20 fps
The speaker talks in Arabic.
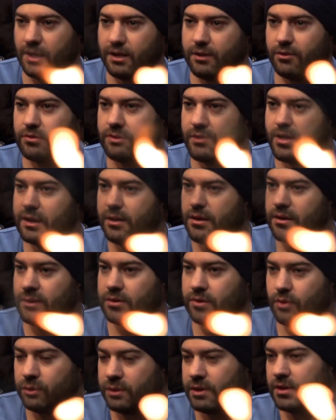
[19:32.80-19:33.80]
يعني قلت لها
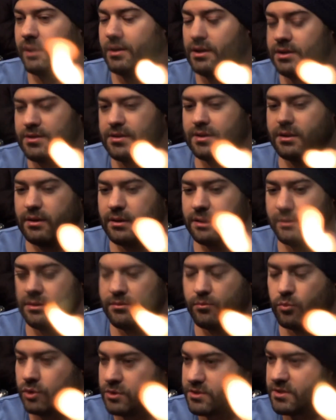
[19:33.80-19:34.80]
قلت
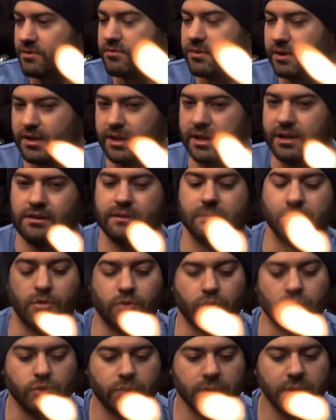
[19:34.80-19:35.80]
للموظفه اللي كانت
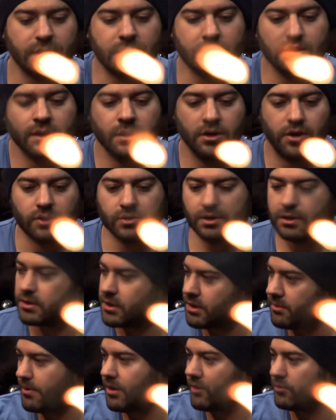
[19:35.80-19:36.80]
موجوده قلت لها
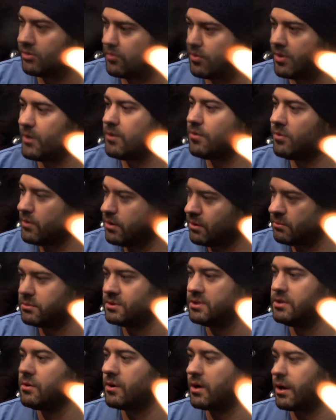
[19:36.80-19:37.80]
طيب هاخد الورق
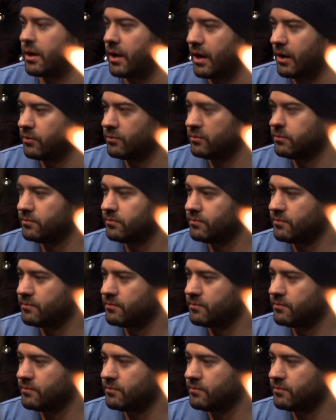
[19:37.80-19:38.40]
وامضيه وارجعه